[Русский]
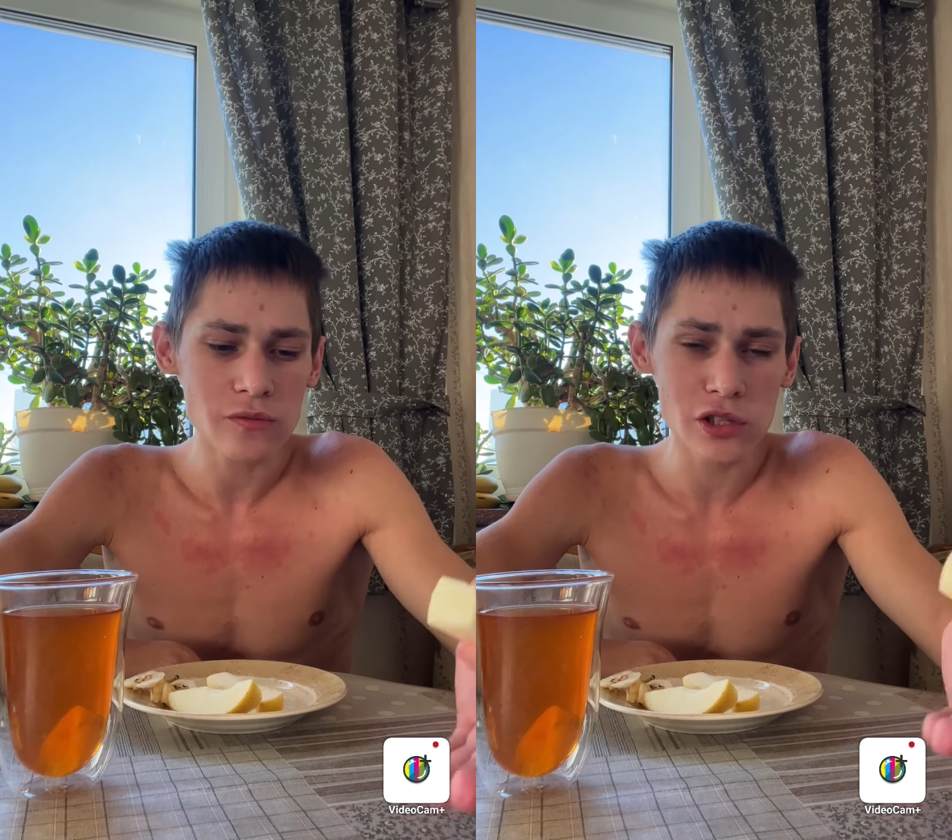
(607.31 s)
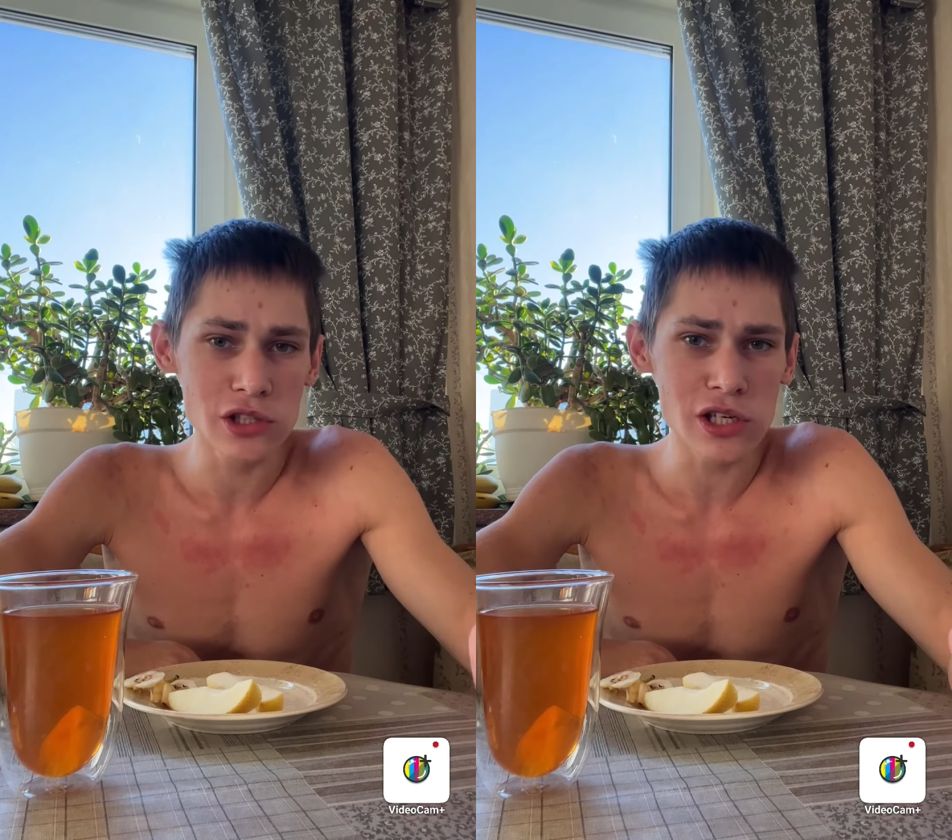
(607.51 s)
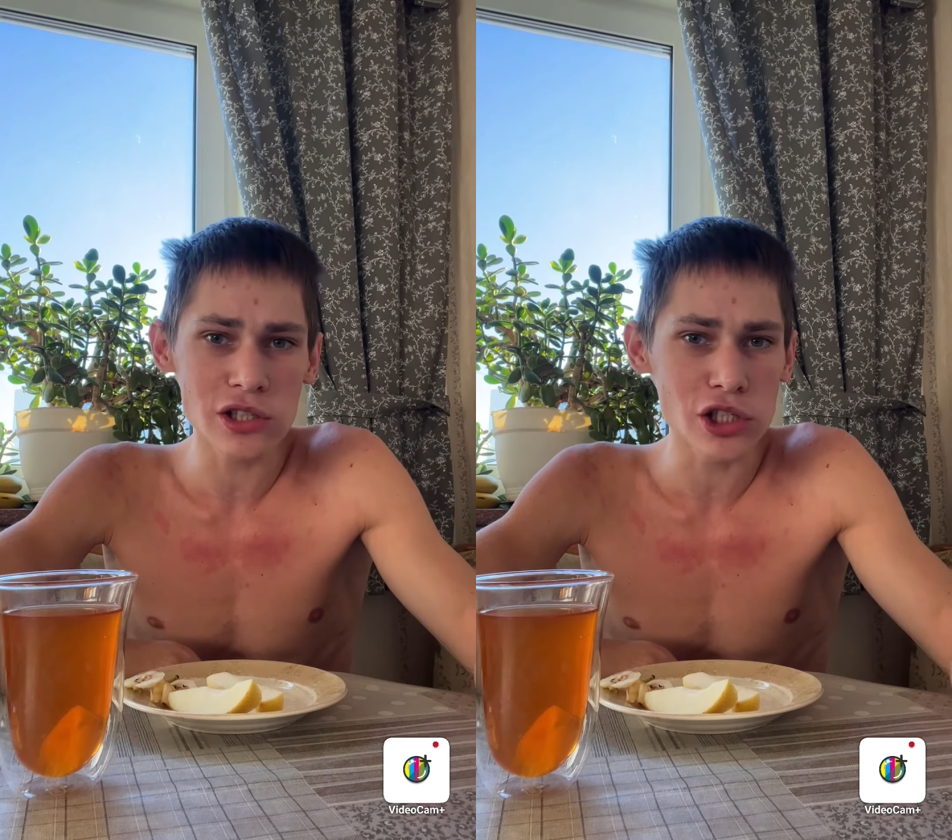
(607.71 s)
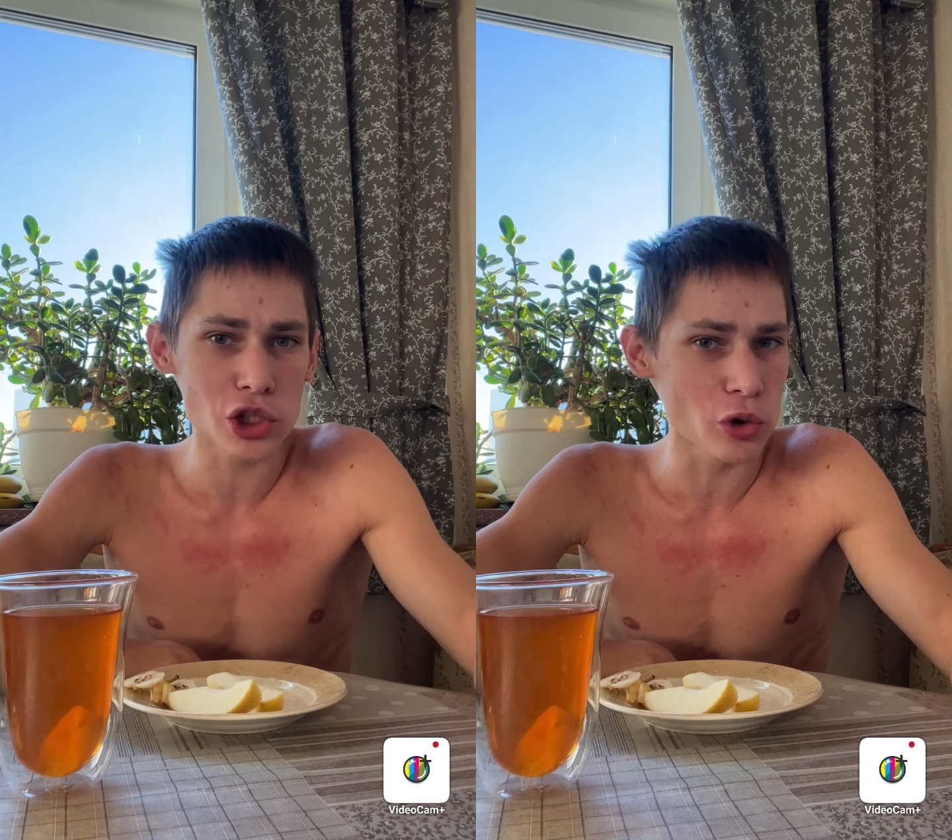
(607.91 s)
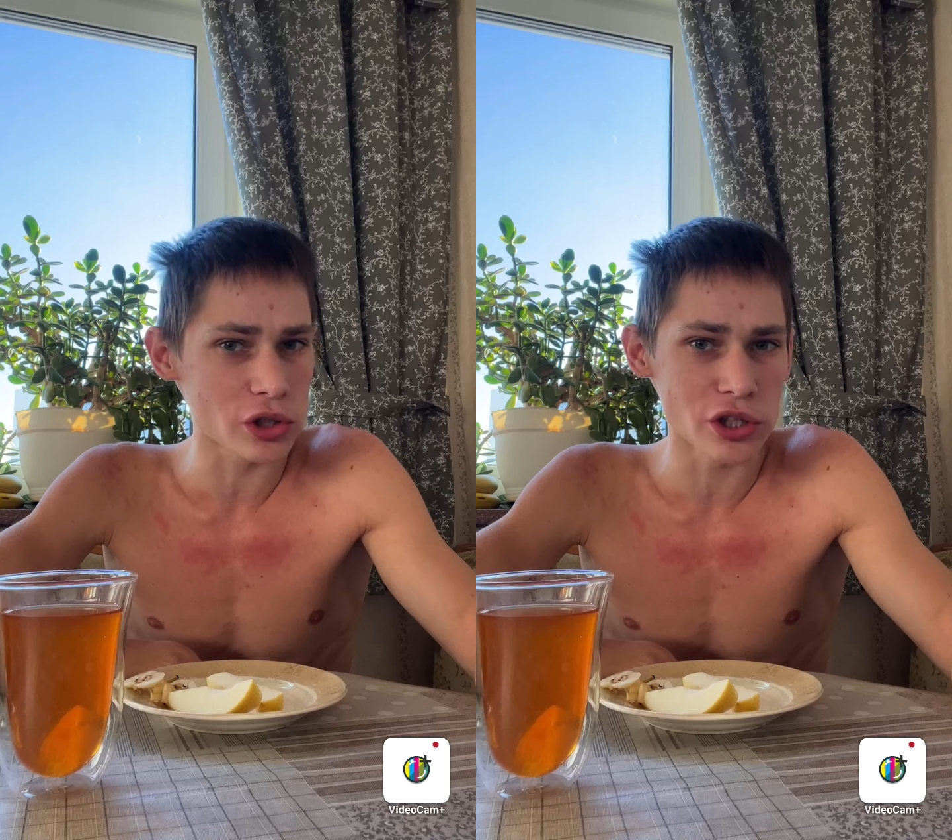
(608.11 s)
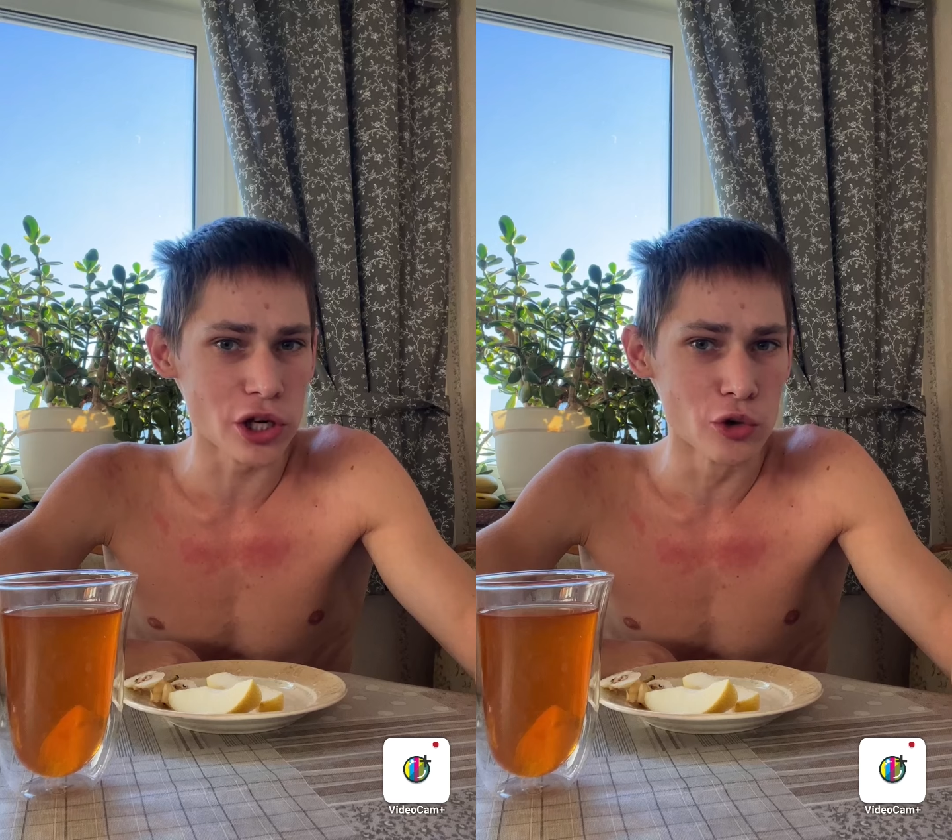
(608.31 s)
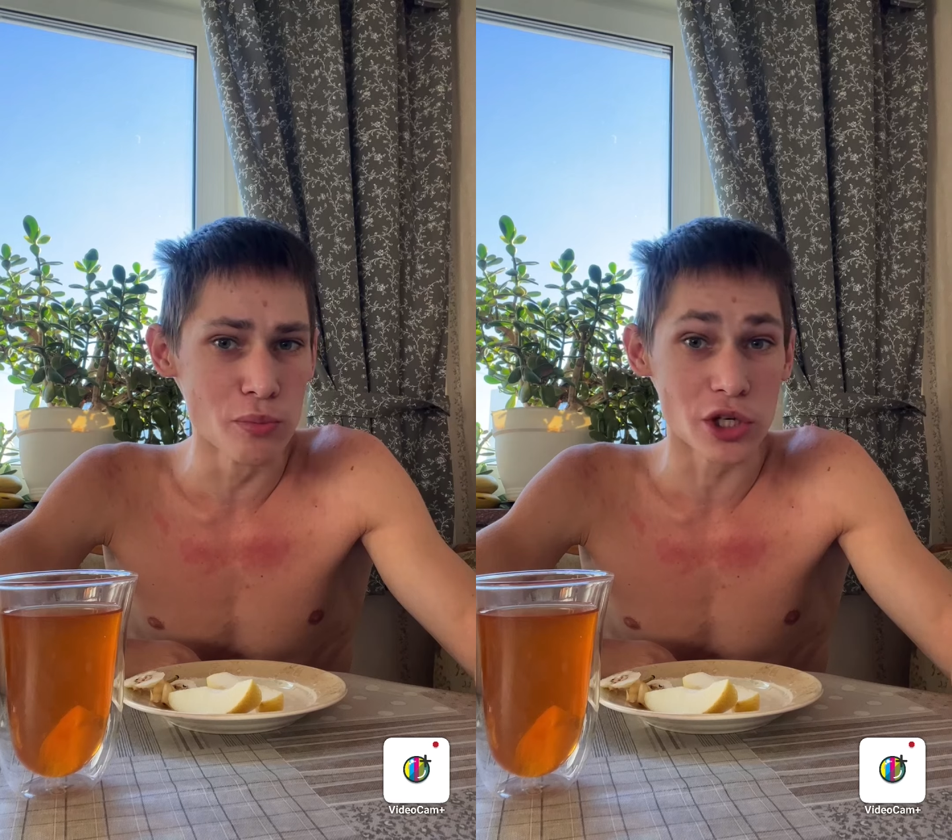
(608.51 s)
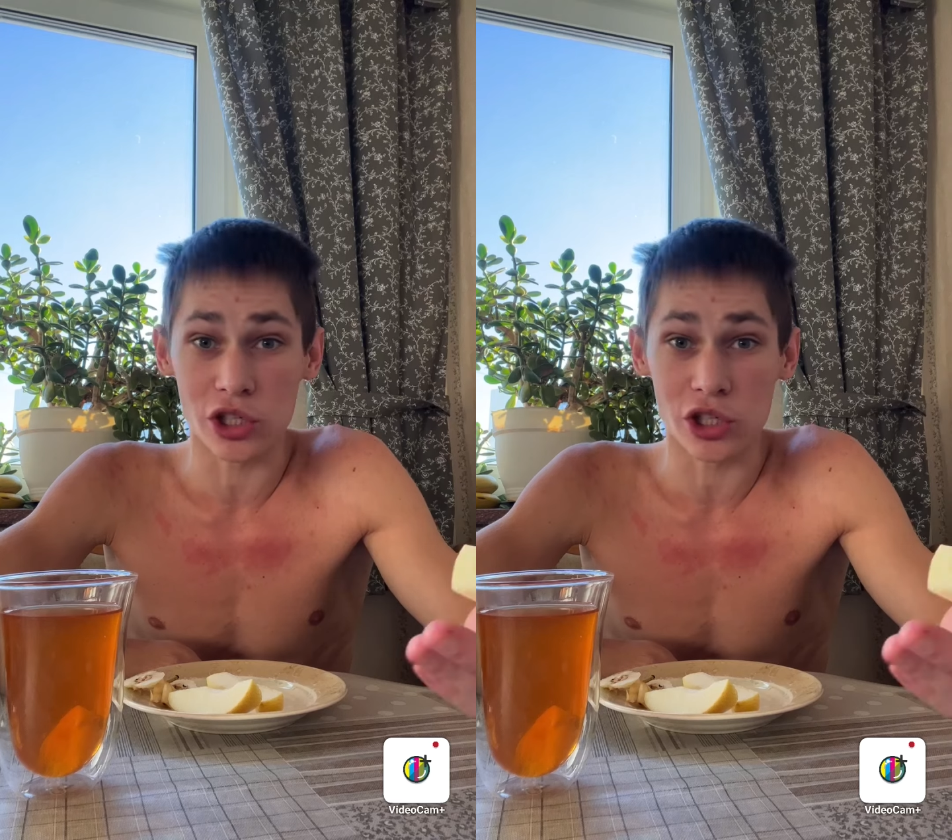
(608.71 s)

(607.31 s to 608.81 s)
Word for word: Если ты что-то не любишь,